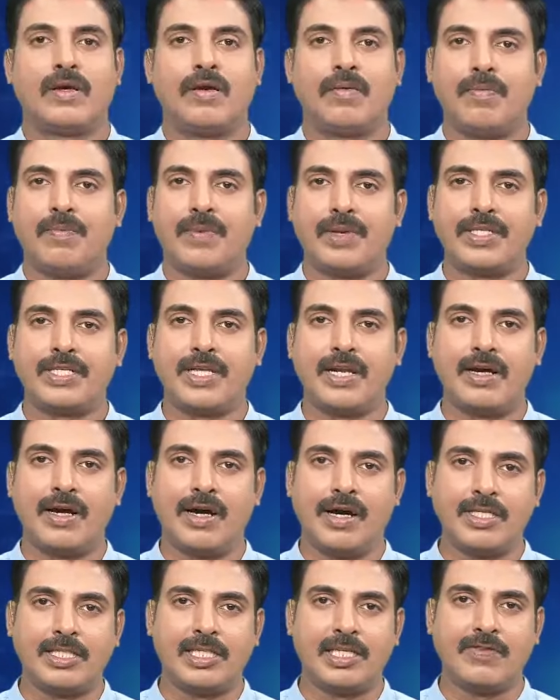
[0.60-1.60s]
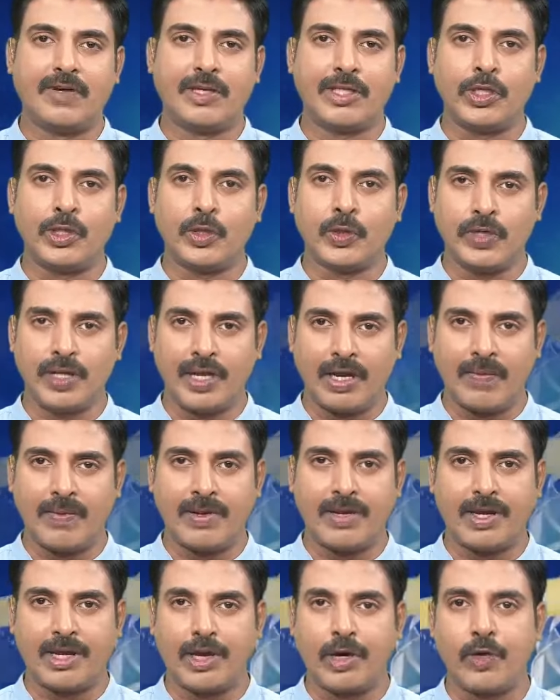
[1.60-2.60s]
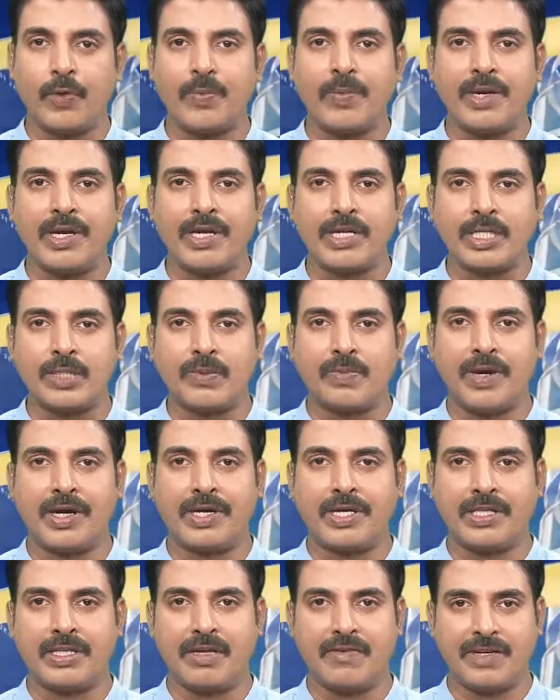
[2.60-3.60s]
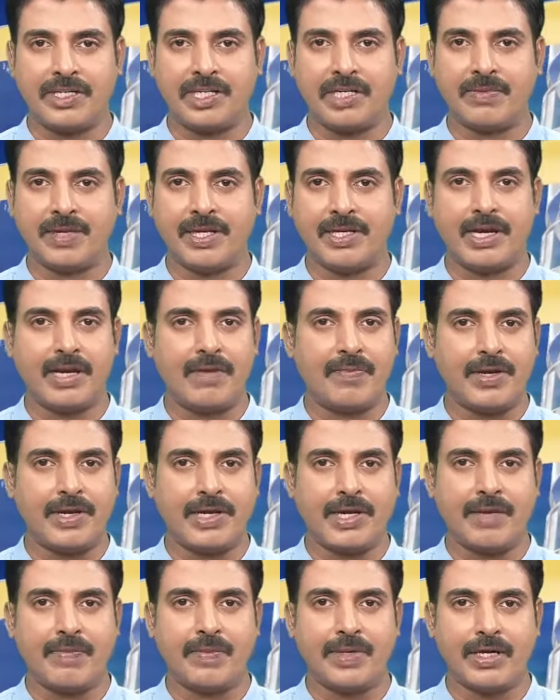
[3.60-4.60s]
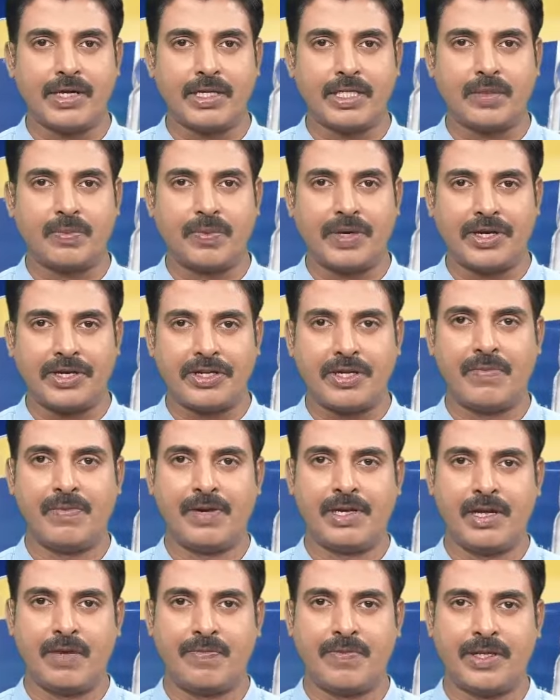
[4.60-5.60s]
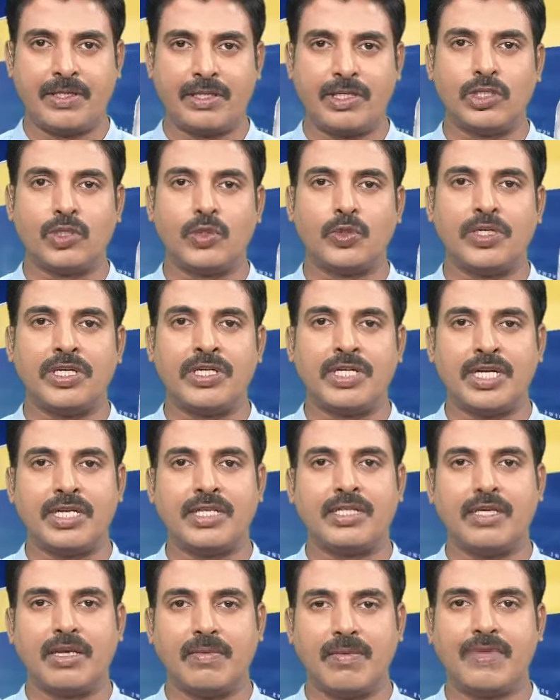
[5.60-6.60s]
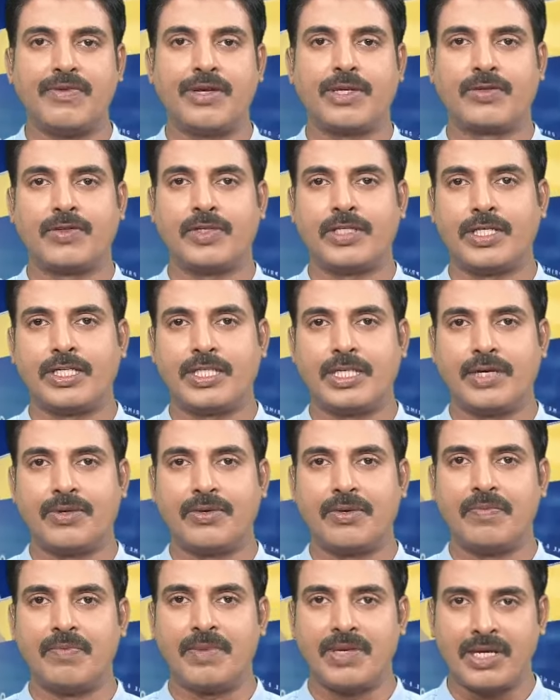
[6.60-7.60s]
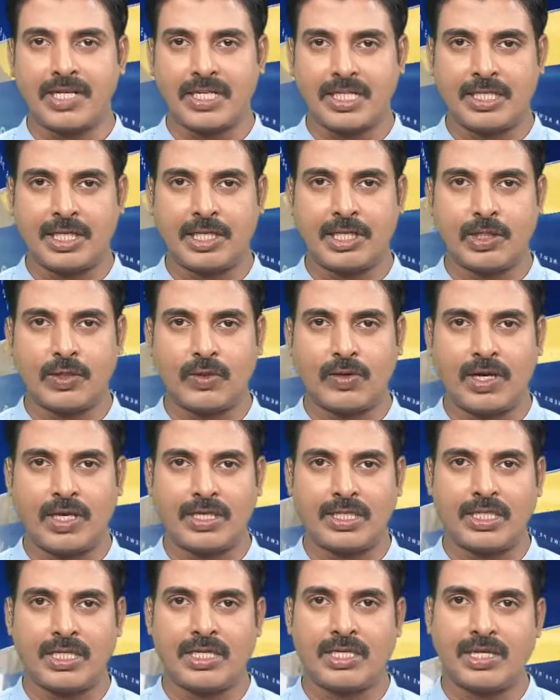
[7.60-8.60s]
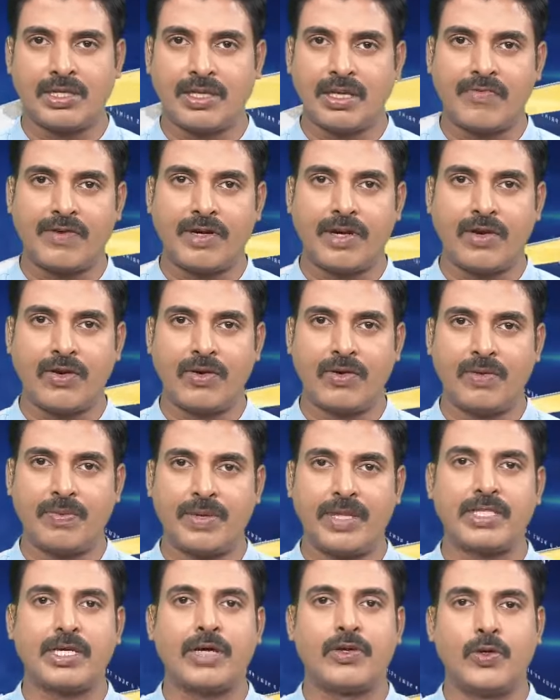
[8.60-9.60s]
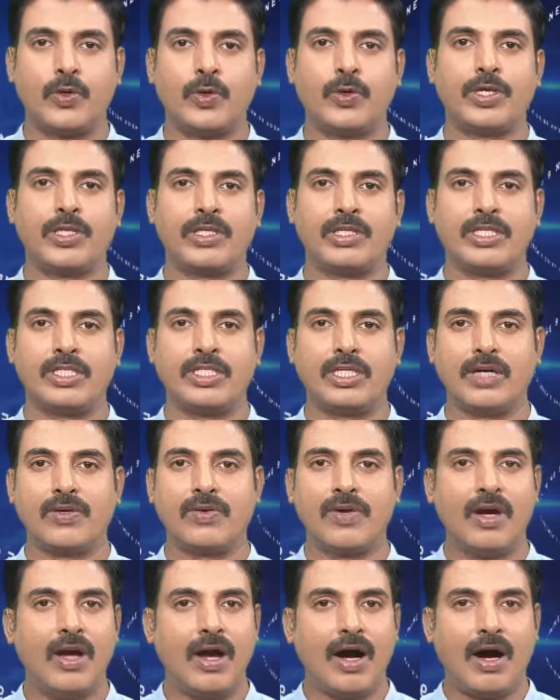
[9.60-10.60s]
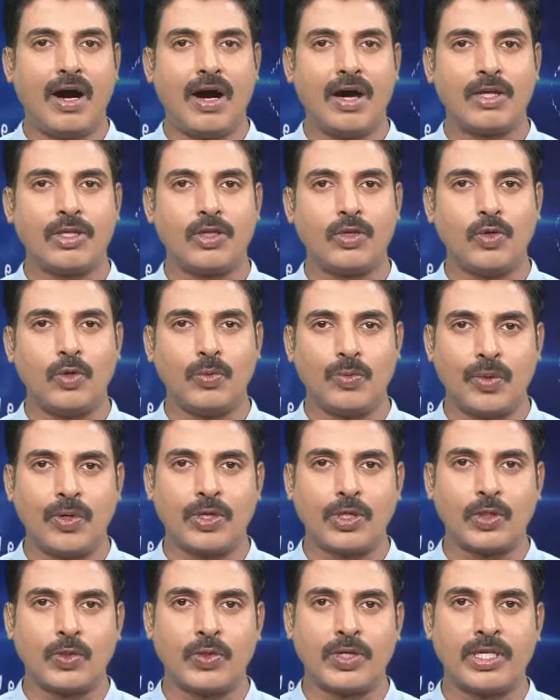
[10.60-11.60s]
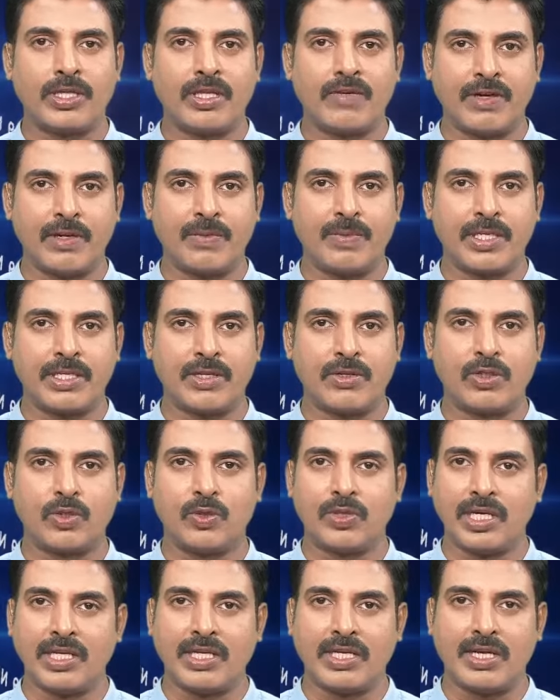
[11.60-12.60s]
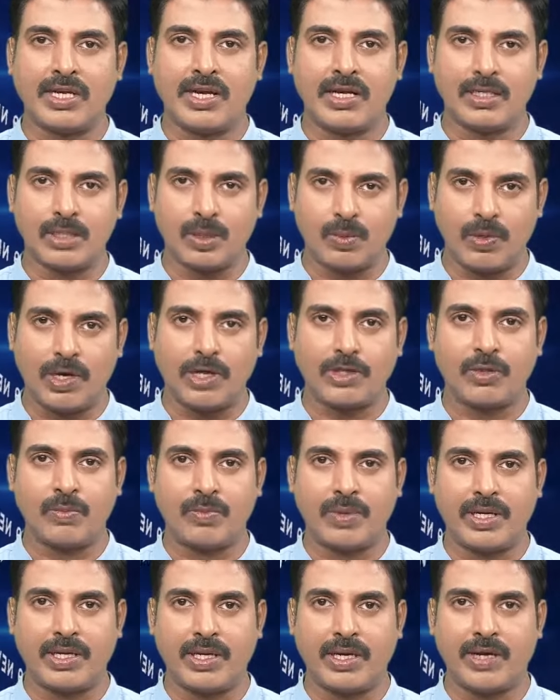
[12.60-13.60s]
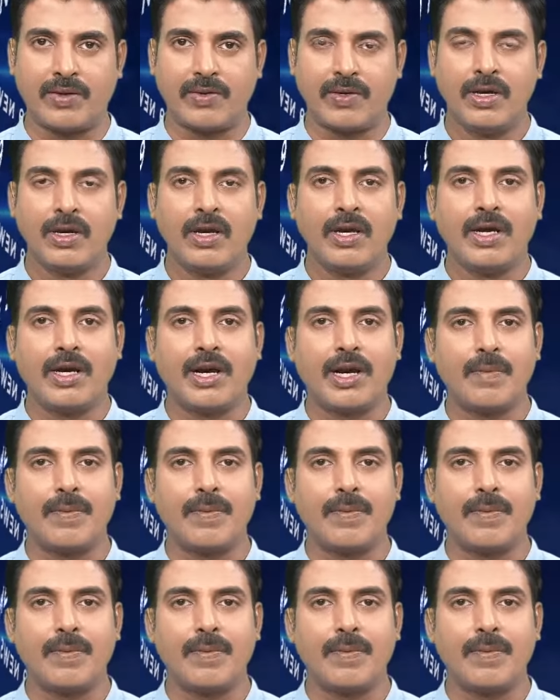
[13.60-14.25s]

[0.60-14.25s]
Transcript: ప్రజల ఆశీర్వాదంతో ఎల్బీనగర్లో బీఆర్ఎస్ పార్టీదే విజయమని ఎల్బీనగర్ బీఆర్ఎస్ పార్టీ ఎమ్మెల్యే అభ్యర్థి సుధీర్ రెడ్డి ధీమా వ్యక్తం చేశారు బీఆర్ఎస్ నేతలతో కలిసి నందనవనంలో ప్రచారం హోరెత్తించారు హారతులు పూలతో నందనవనం ప్రజలు సుధీర్కి ఘన స్వాగతం పలికారు గడప